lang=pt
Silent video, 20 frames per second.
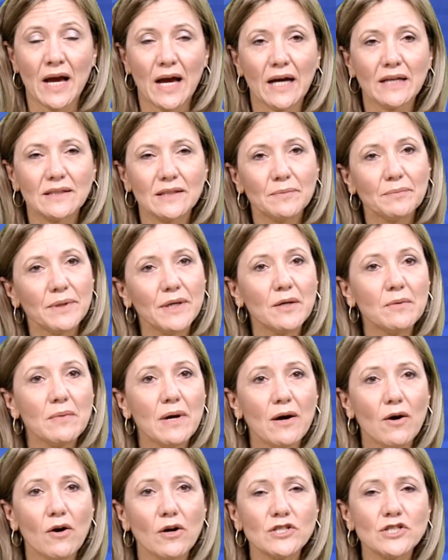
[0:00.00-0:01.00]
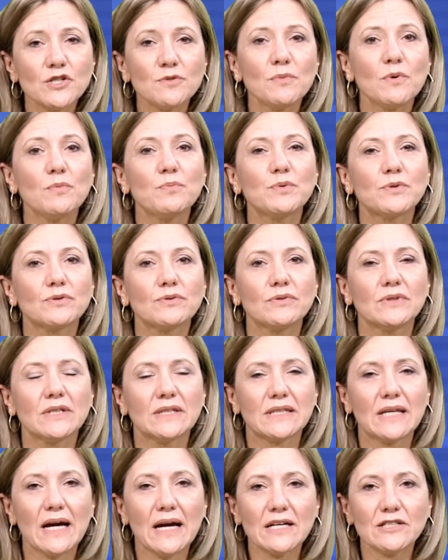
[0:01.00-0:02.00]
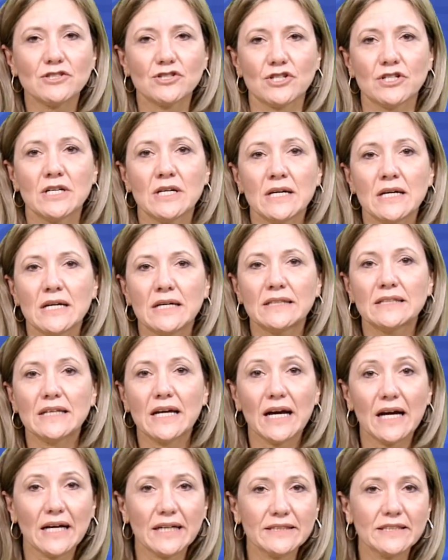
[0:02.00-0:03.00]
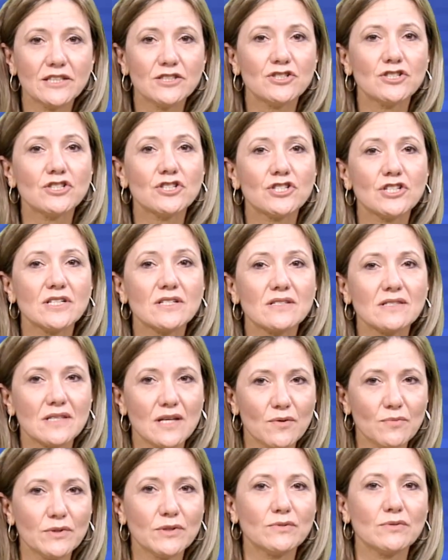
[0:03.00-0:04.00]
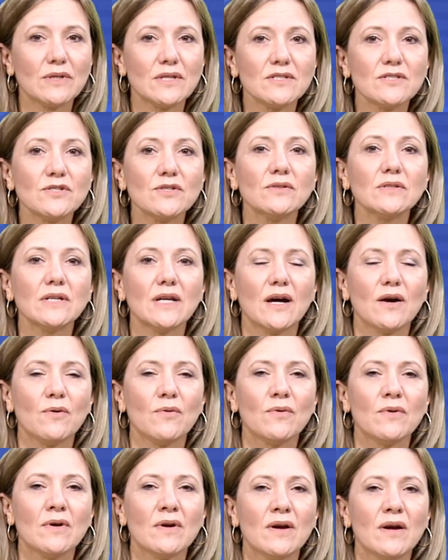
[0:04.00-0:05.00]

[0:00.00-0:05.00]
Há também uma ótima oportunidade na área de gestão educacional